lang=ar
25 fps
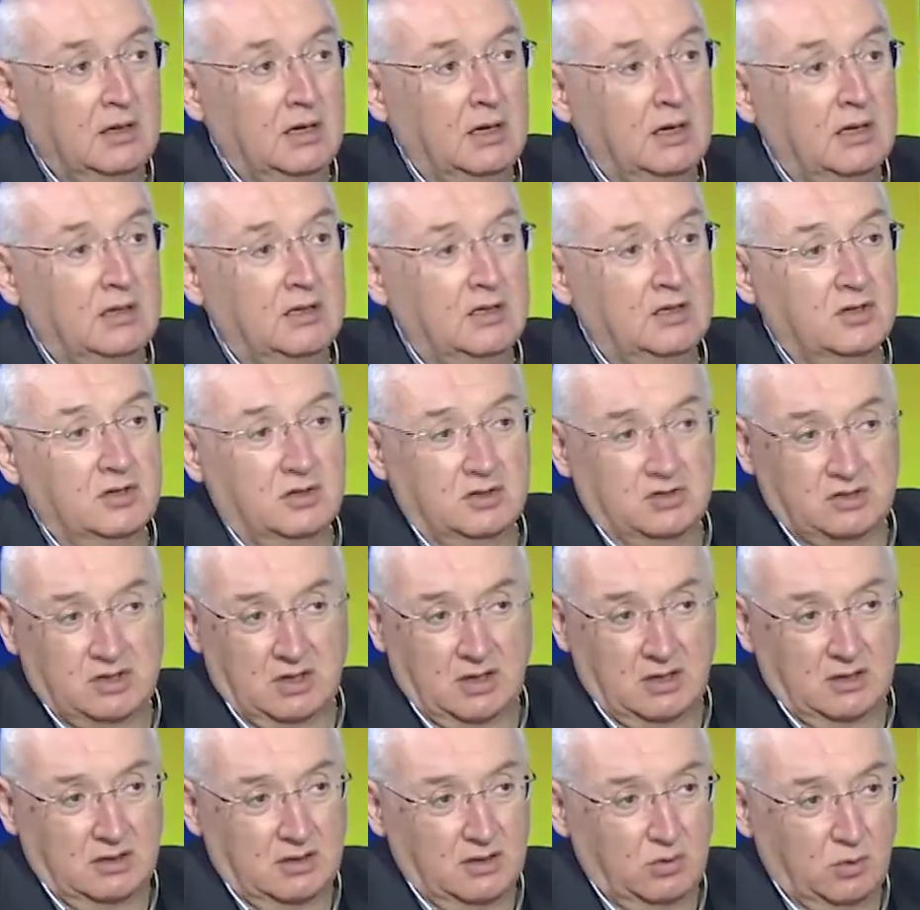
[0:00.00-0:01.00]
هذه
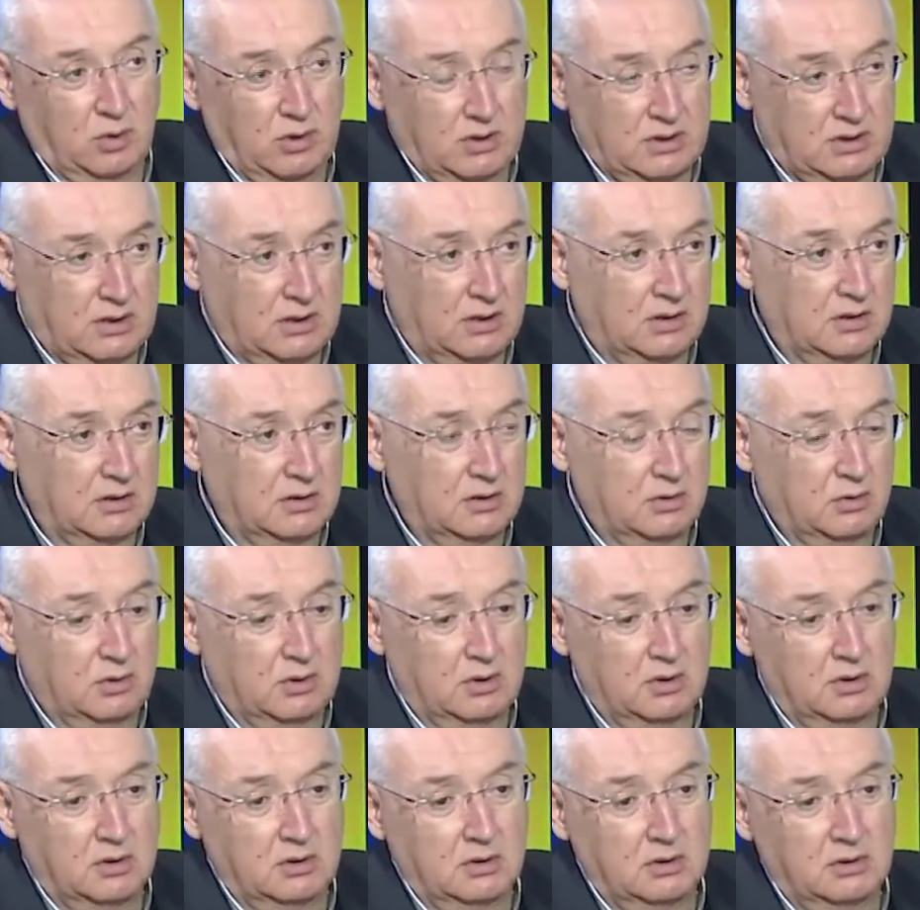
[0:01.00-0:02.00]
شغلة واضحة
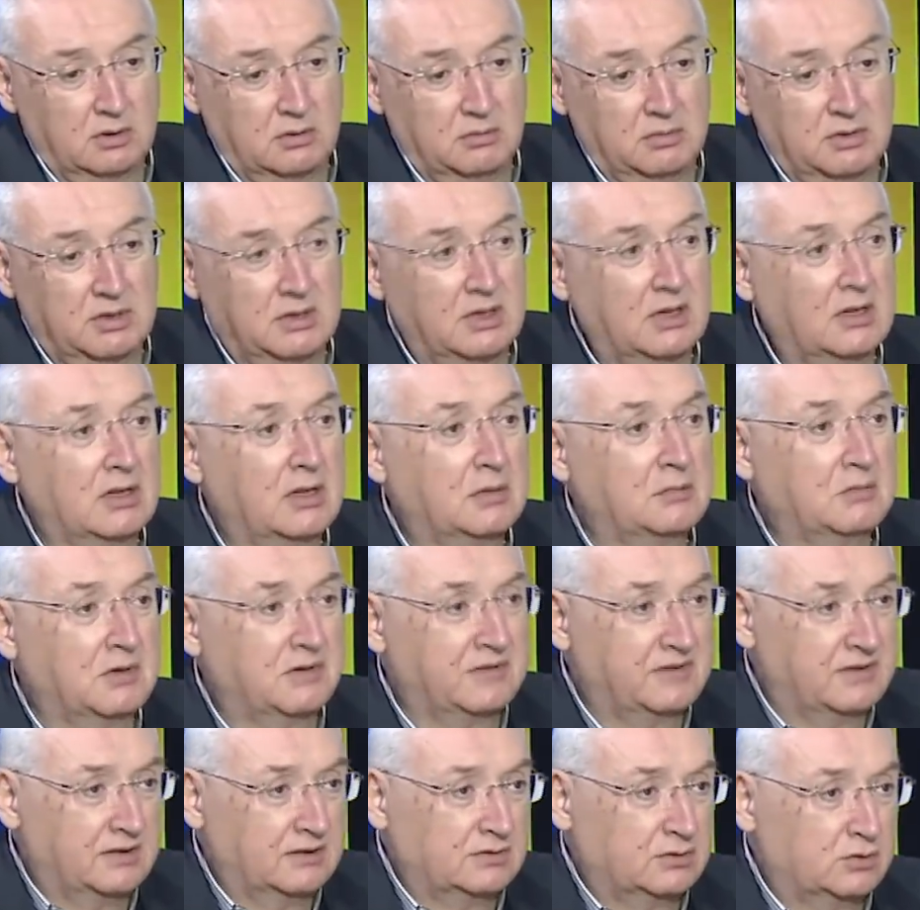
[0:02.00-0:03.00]
ومن خلال
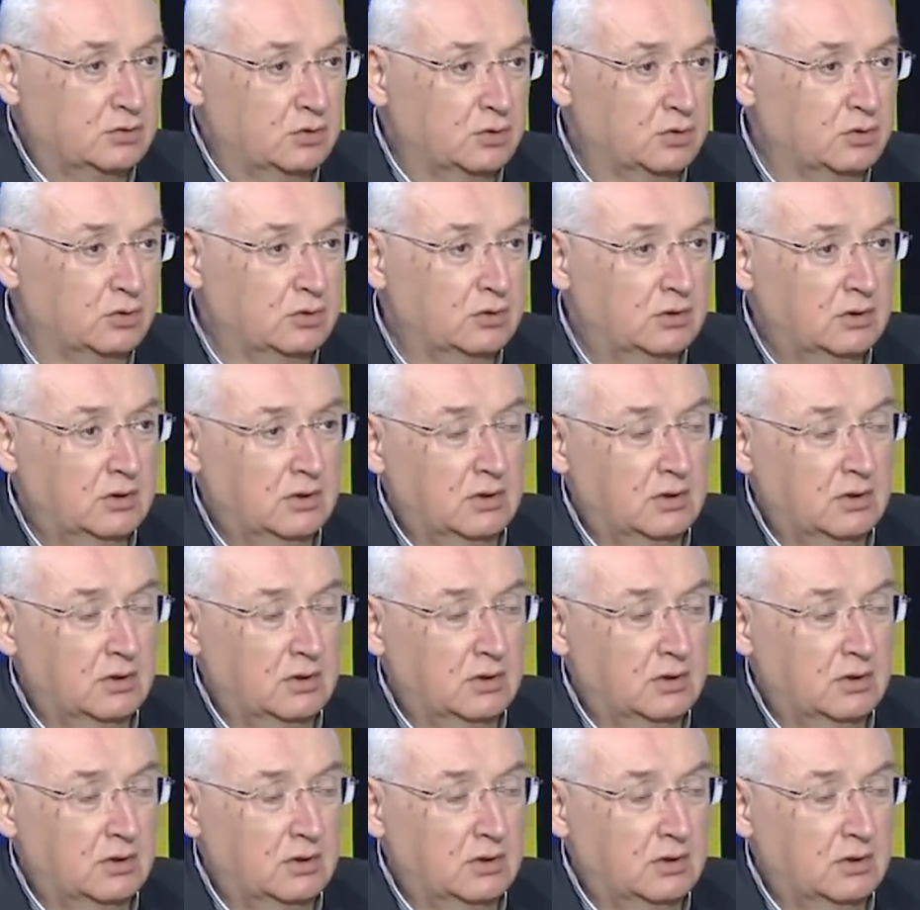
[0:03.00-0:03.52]
مسيرته